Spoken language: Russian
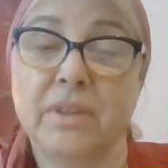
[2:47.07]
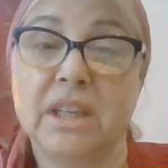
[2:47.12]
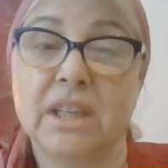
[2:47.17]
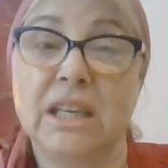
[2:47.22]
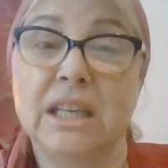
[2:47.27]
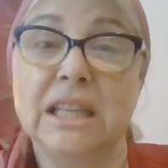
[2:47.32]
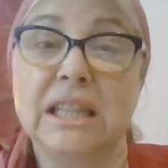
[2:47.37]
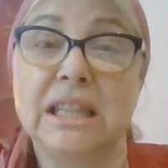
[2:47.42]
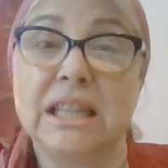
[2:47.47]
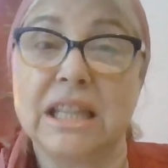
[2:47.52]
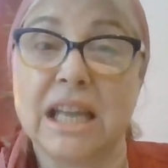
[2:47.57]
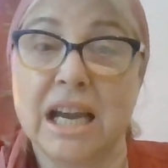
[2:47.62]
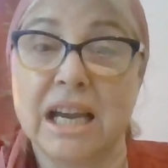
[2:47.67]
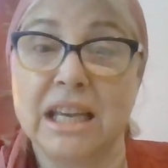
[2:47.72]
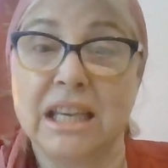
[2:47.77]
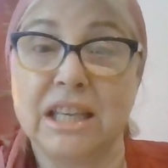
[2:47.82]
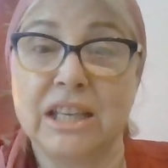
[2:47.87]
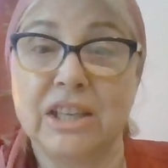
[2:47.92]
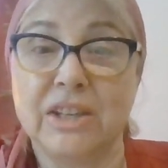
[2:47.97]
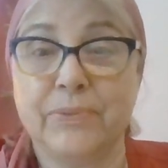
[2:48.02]

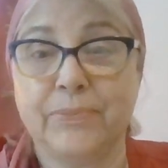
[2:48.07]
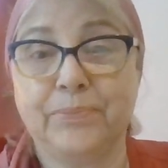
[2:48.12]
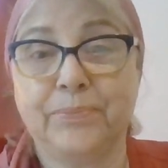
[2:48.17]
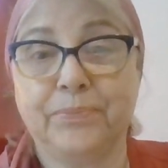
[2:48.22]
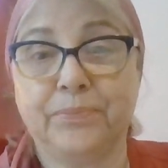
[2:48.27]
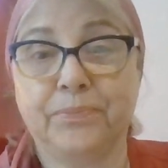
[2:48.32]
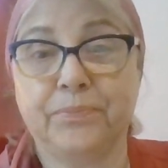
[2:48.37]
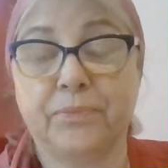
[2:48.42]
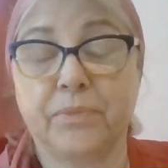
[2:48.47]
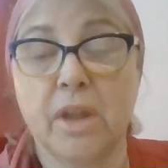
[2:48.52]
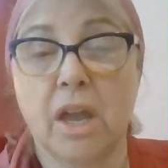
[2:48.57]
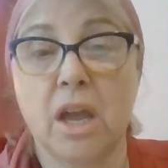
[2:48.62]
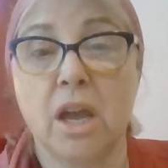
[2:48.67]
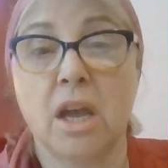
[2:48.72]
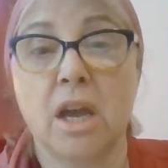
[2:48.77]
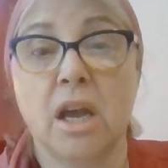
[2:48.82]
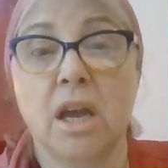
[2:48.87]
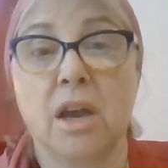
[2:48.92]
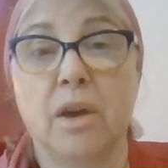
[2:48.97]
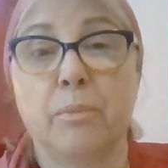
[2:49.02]
китай
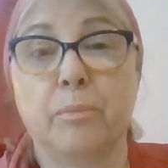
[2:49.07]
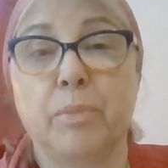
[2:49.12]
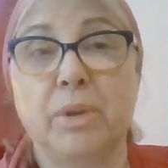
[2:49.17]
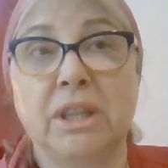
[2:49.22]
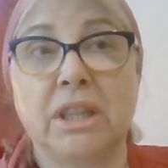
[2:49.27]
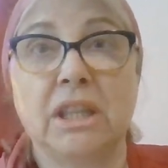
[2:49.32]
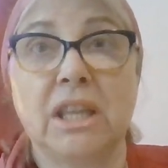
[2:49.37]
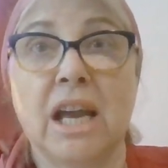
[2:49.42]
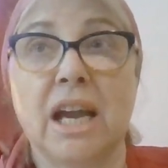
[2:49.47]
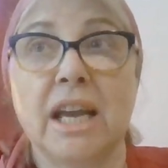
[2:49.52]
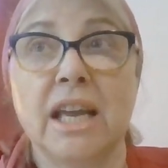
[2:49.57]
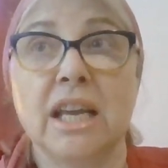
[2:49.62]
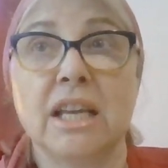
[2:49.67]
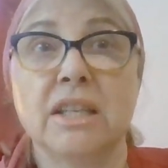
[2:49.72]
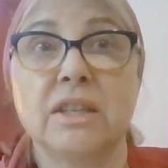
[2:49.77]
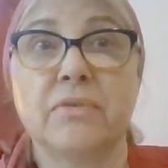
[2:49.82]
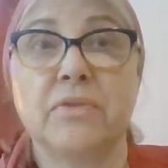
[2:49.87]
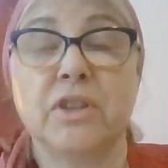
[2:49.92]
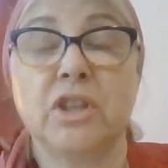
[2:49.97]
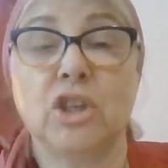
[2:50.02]

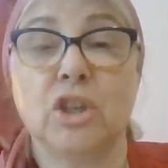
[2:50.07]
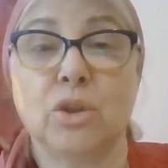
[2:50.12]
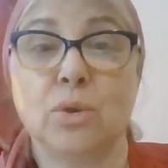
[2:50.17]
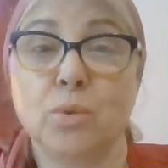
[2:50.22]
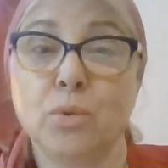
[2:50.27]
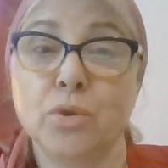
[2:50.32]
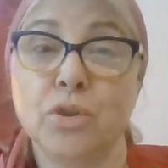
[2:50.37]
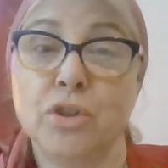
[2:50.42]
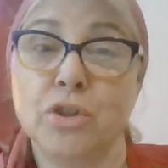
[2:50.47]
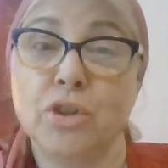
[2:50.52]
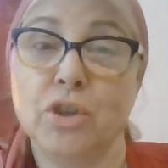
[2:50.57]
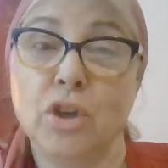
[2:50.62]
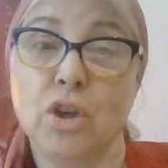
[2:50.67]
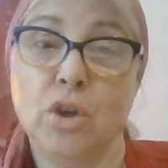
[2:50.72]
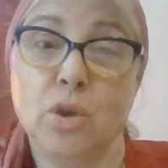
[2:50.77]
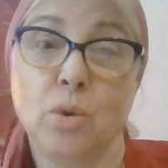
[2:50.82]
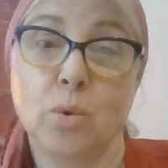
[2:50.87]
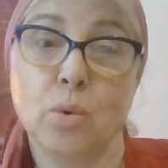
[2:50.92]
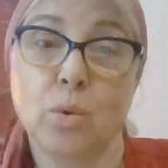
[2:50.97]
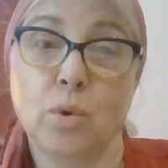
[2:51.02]
пытаясь втянуть
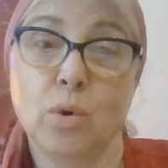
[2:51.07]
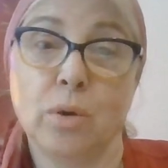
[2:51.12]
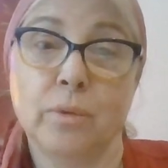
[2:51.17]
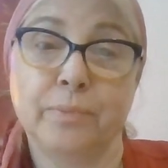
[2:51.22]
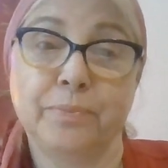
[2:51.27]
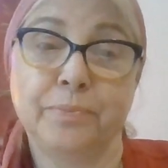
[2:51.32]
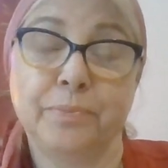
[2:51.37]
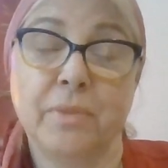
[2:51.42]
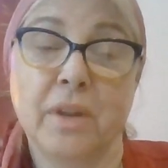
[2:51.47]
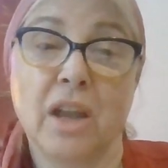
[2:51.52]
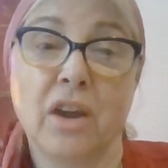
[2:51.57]
ее